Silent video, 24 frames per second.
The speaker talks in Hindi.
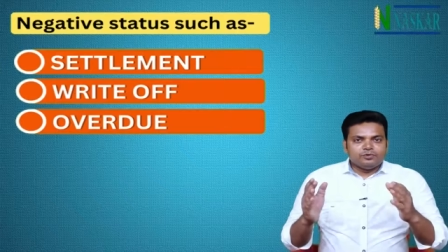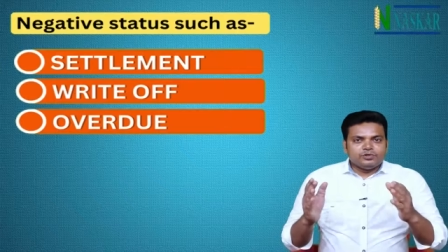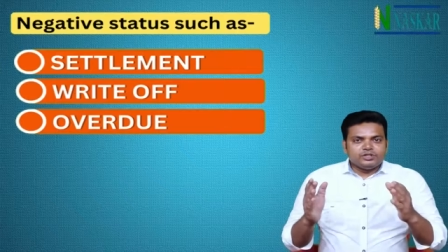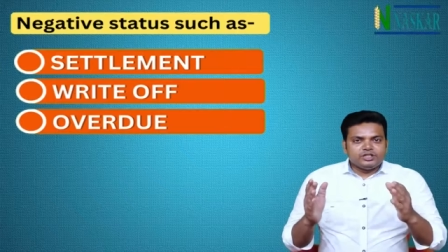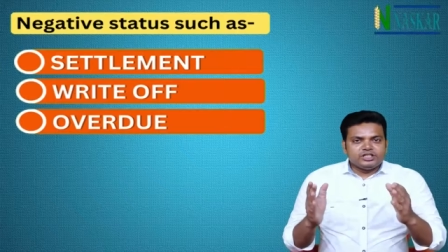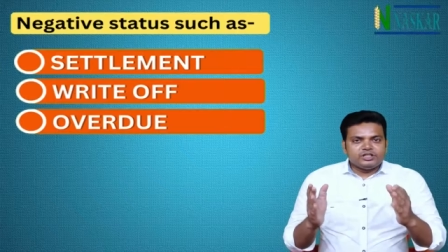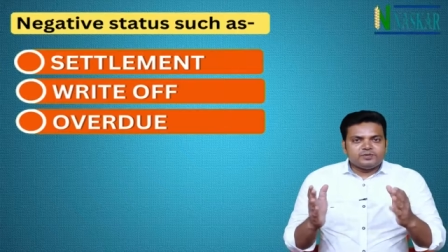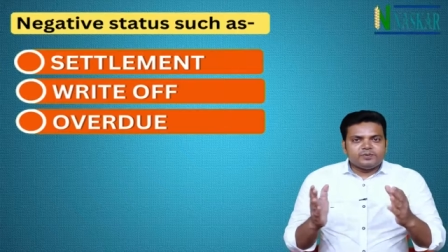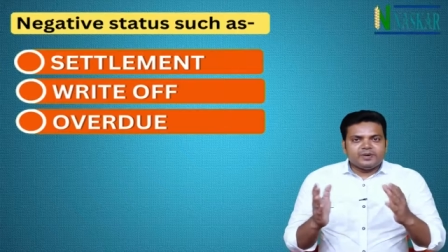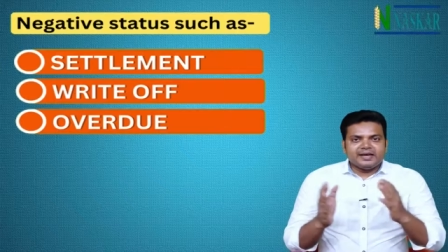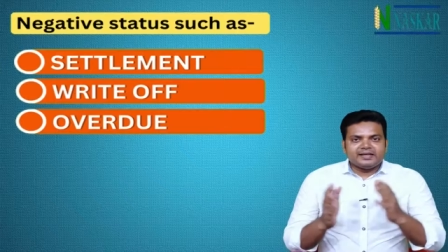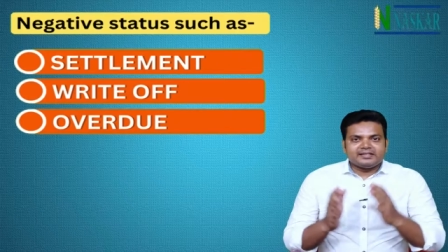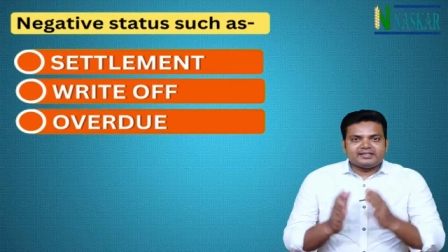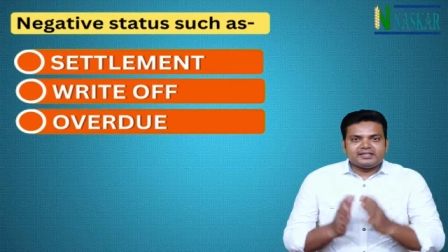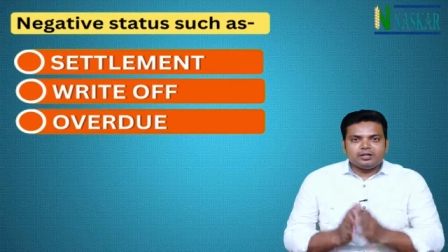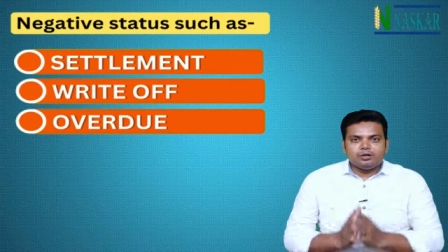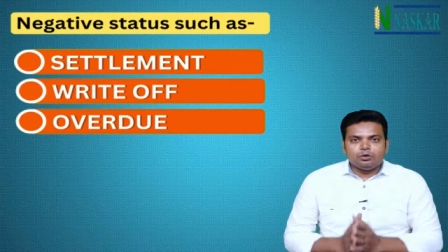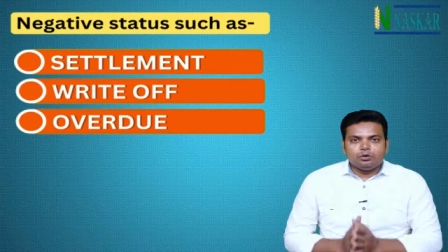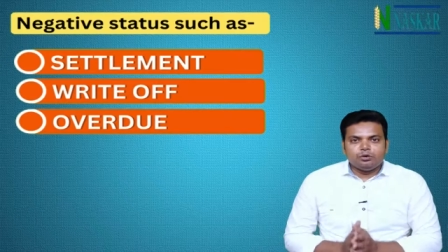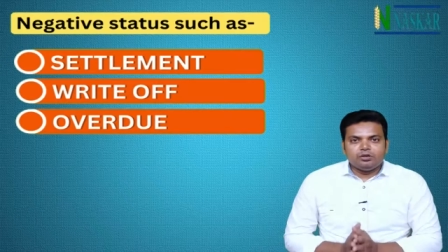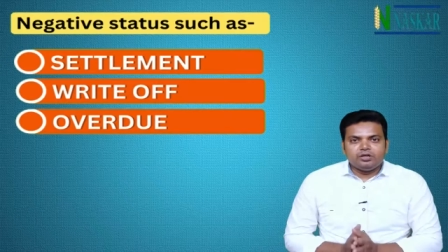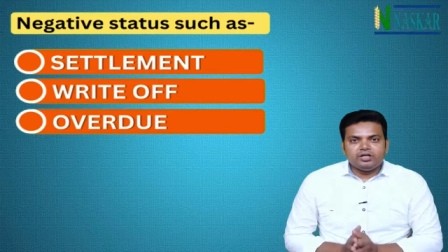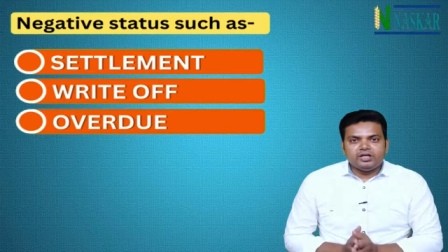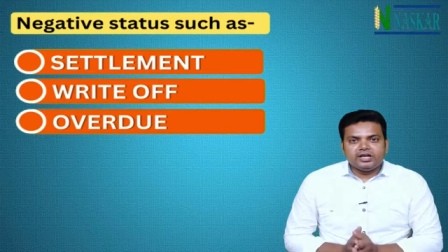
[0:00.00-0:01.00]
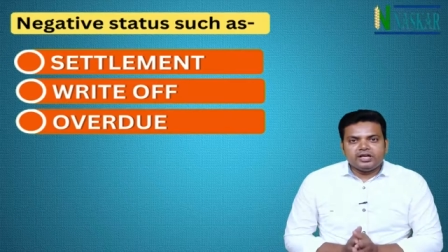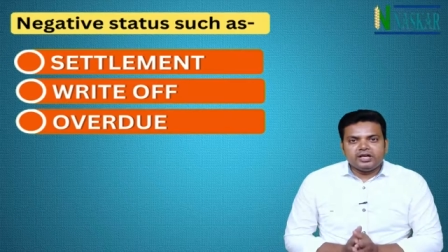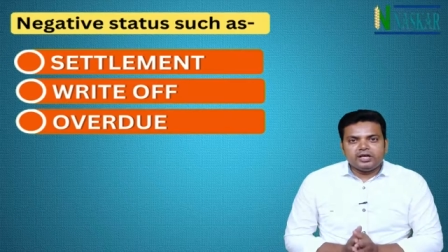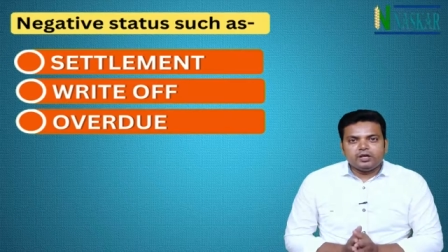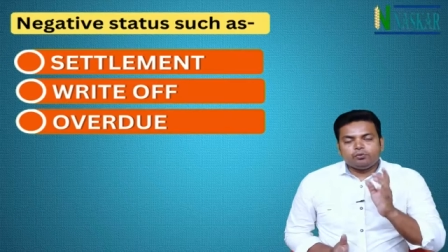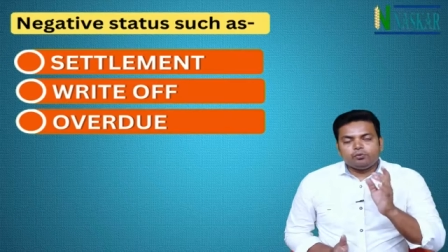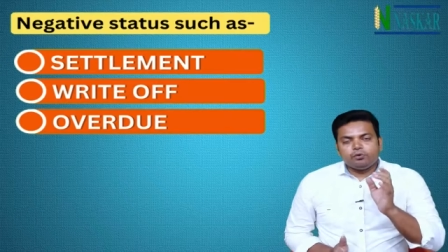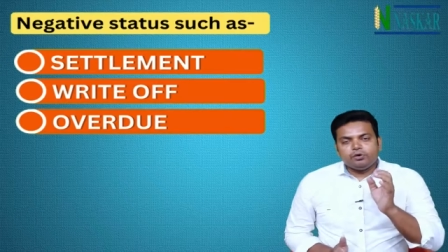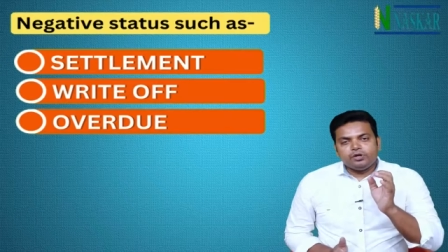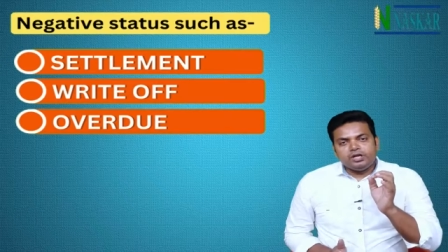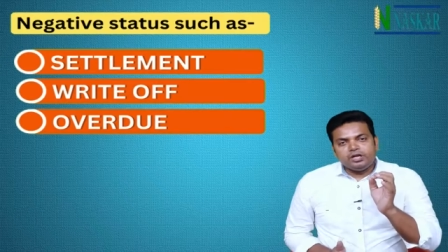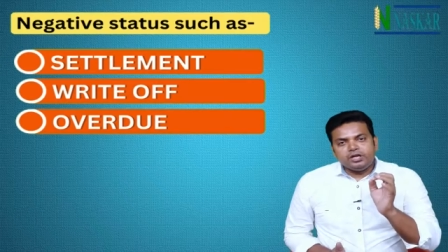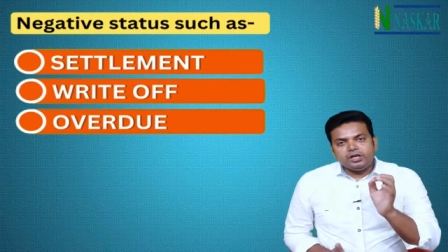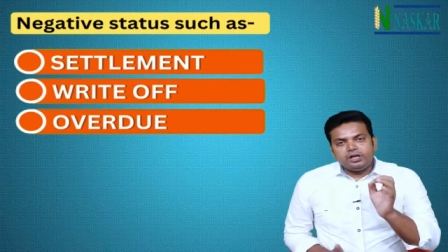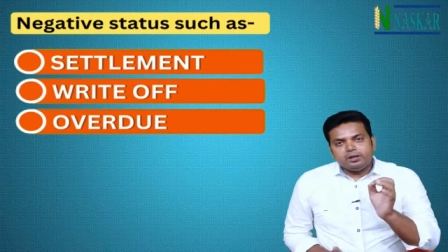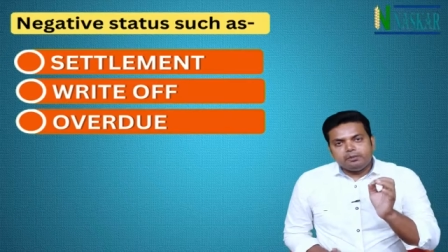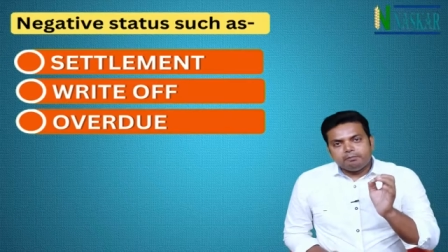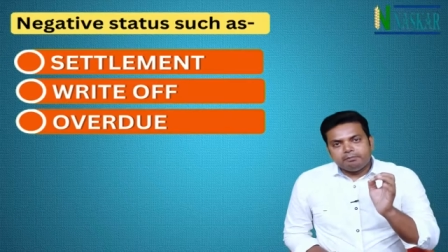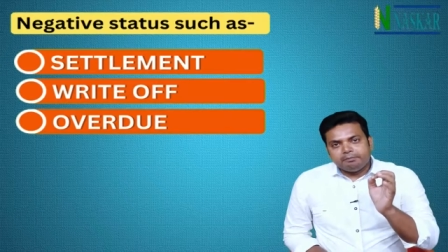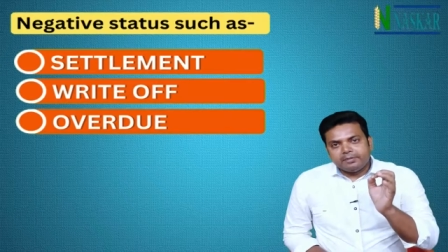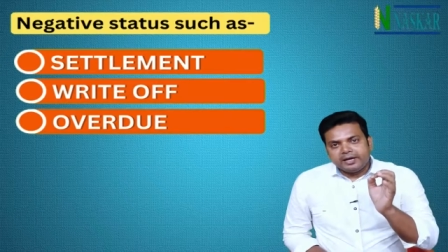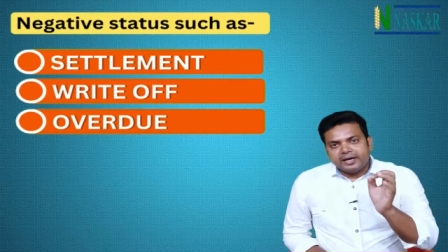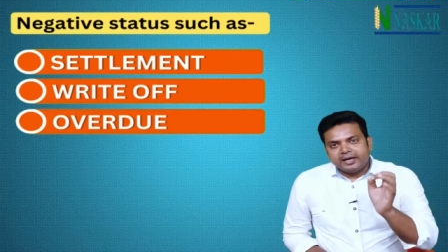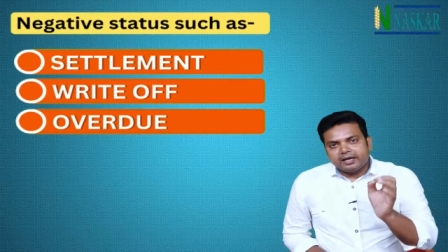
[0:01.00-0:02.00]
जिस बैंक से लोन लिया है वही
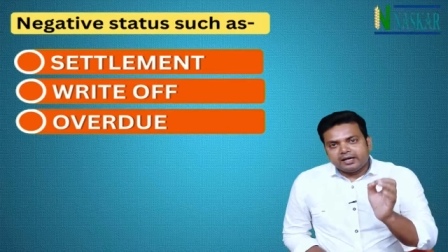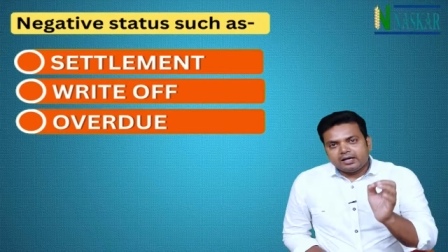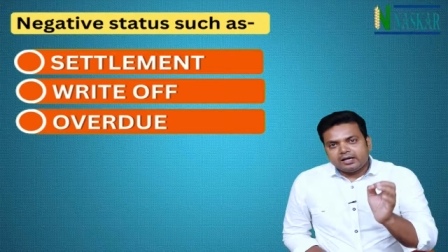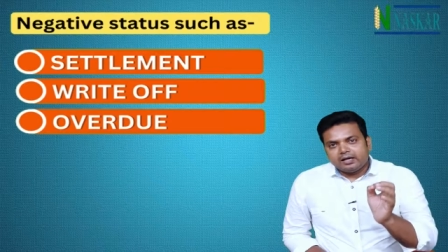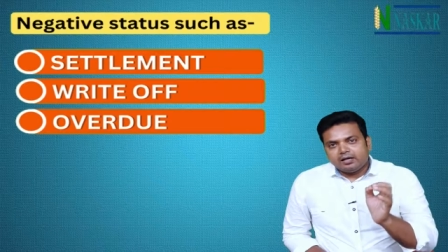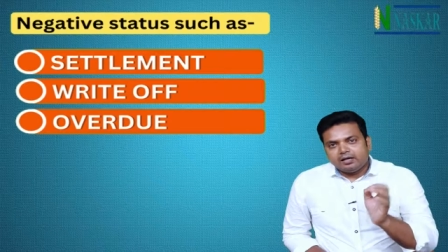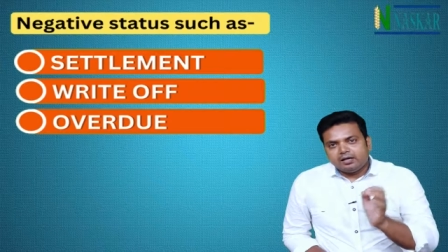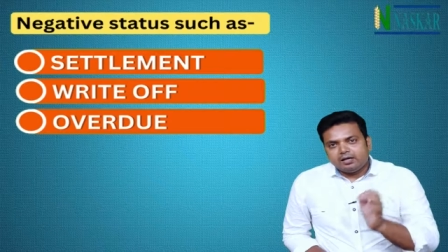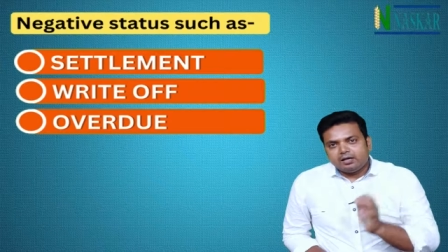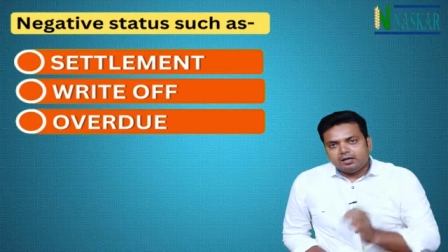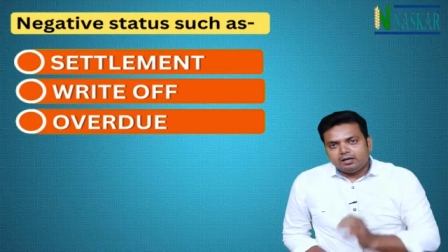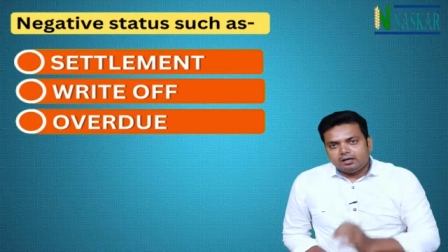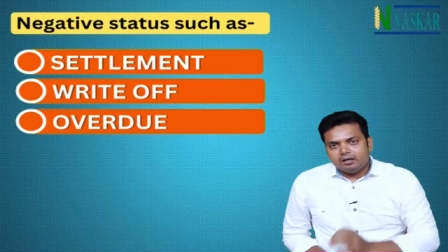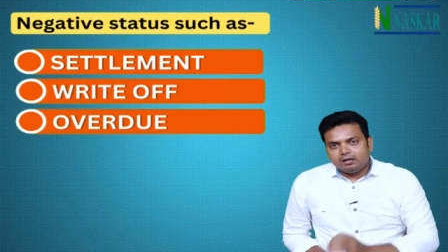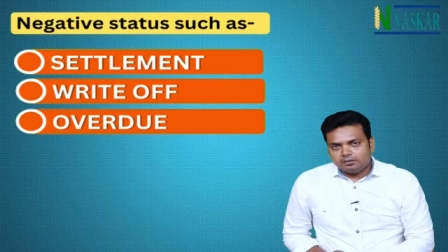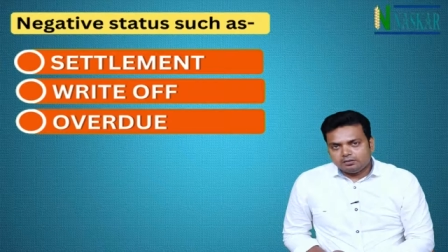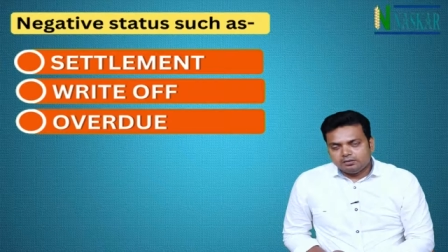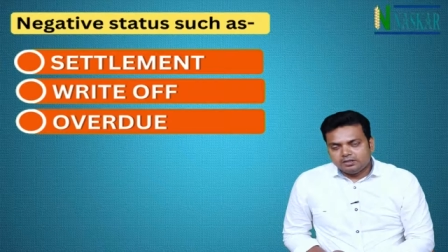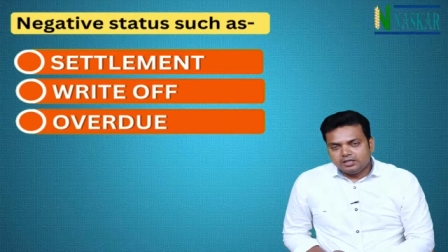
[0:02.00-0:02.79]
बैंक का